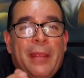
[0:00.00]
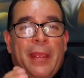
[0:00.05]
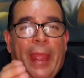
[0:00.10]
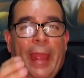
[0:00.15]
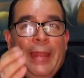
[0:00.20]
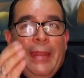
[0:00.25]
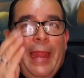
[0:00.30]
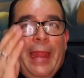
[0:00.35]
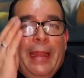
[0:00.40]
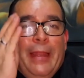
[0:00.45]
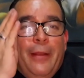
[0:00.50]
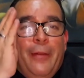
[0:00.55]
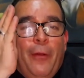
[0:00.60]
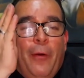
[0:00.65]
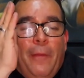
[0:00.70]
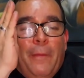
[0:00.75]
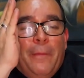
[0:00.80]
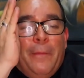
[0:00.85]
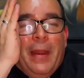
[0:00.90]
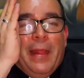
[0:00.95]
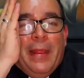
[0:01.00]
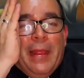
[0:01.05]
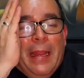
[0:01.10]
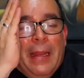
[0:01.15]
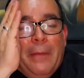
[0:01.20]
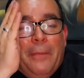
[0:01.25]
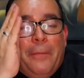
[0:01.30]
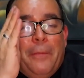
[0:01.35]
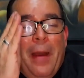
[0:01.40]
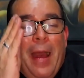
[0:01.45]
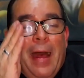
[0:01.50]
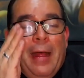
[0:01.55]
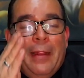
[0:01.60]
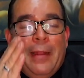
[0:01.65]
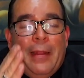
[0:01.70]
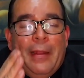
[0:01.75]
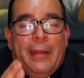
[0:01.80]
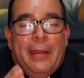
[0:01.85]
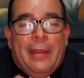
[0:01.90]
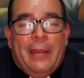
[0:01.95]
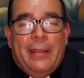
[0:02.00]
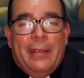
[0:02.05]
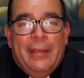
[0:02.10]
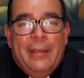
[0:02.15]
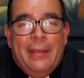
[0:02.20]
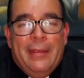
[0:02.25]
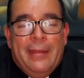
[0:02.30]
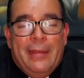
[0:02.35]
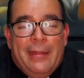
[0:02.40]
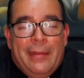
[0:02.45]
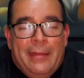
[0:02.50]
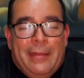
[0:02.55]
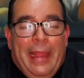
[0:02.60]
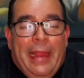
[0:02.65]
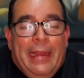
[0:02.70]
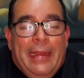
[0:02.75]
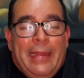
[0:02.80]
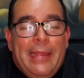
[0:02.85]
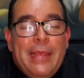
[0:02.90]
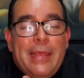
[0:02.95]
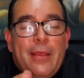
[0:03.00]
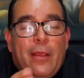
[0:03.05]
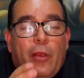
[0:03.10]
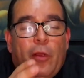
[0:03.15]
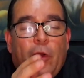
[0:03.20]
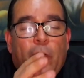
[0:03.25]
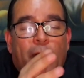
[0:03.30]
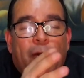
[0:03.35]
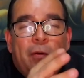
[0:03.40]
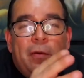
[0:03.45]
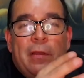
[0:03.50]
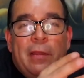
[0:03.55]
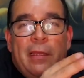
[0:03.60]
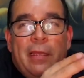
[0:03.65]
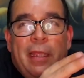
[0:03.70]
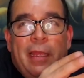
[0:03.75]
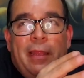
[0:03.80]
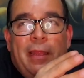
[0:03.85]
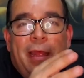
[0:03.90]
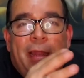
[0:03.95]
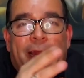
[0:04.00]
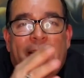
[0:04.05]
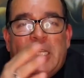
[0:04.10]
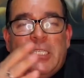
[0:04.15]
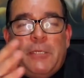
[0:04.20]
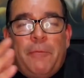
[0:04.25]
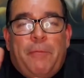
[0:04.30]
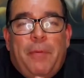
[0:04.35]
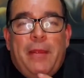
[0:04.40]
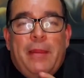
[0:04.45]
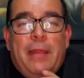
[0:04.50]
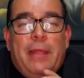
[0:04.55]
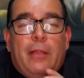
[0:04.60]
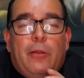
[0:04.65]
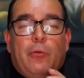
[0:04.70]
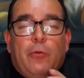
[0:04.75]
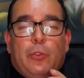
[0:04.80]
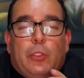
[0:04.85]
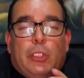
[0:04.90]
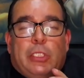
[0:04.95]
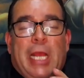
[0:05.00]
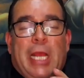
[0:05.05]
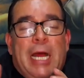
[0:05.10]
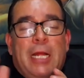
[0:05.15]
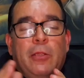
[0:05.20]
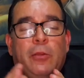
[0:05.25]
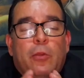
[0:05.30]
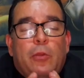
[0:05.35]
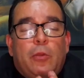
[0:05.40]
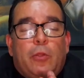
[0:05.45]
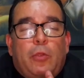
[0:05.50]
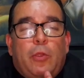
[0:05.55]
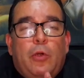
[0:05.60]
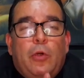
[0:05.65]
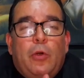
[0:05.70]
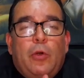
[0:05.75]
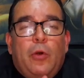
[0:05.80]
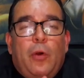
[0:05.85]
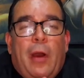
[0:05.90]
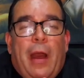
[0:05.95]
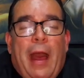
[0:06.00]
en el nombre del Padre, del Hijo y del Espíritu Santo.